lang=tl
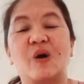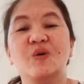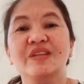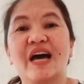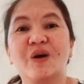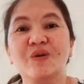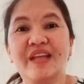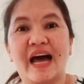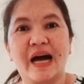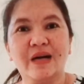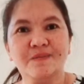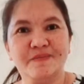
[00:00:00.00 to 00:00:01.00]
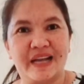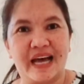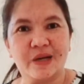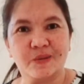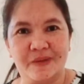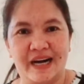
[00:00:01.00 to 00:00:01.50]
kauna-unahang
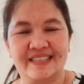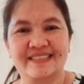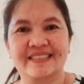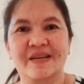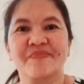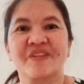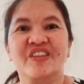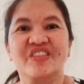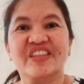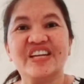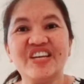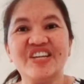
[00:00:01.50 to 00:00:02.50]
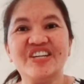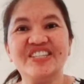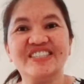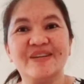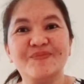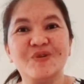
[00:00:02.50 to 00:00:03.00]
vlogmas. 3
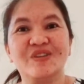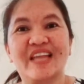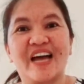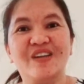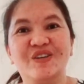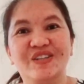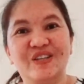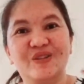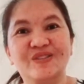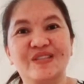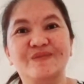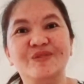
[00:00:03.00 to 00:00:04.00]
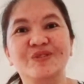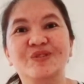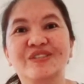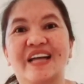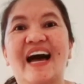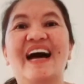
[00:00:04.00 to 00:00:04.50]
years na po tayo dito sa
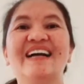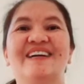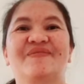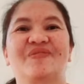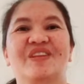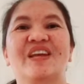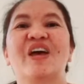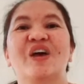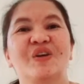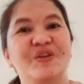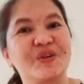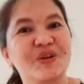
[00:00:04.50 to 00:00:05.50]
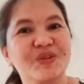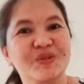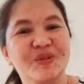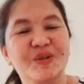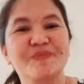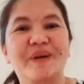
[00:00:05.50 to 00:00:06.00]
mundo ng
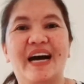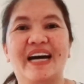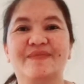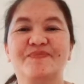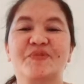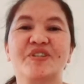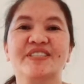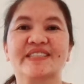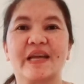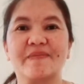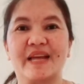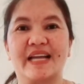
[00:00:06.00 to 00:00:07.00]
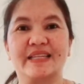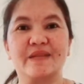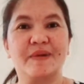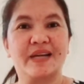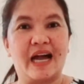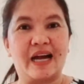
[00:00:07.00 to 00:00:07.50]
YouTube at first time
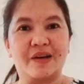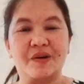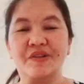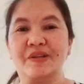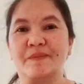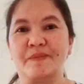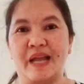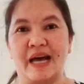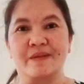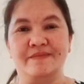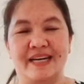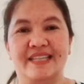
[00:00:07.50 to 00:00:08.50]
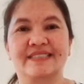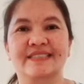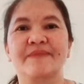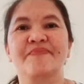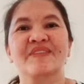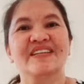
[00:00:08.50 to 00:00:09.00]
natin magkakaroon ng
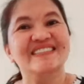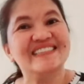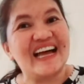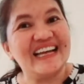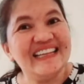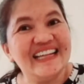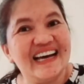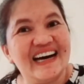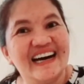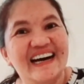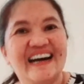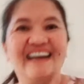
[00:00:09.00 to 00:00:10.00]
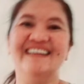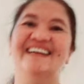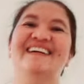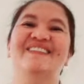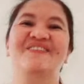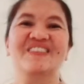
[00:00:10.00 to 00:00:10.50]
vlogmas. Sana lang,